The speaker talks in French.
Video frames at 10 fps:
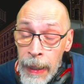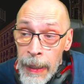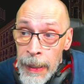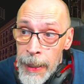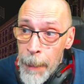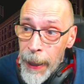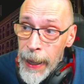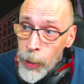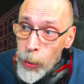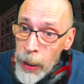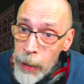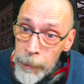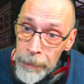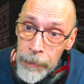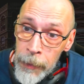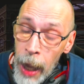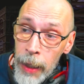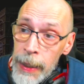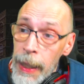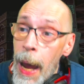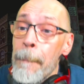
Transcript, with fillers: C'est pas la douille Non, c'est la